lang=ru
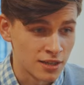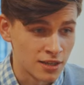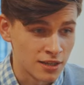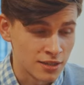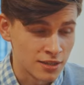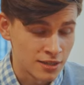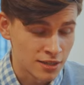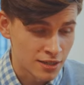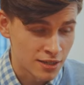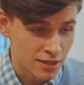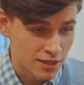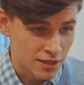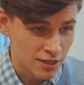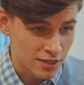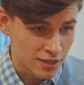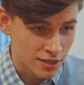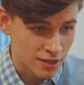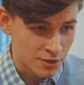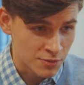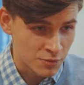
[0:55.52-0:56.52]
мне все, что
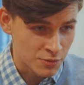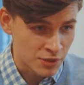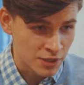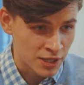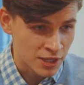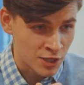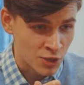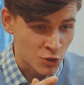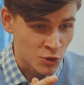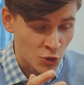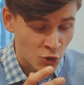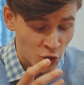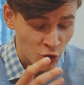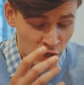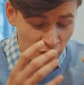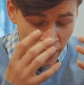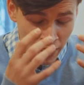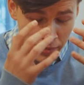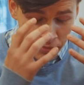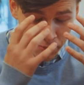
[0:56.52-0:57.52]
угодно.
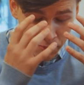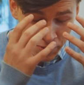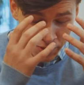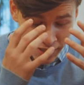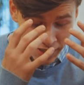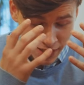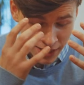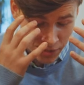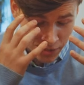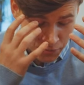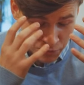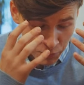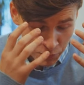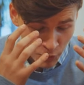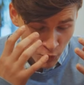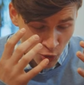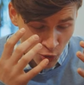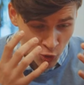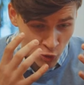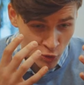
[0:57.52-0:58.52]
Я сохраню твои
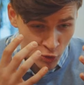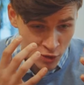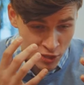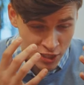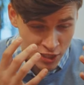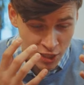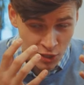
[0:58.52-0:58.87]
секреты».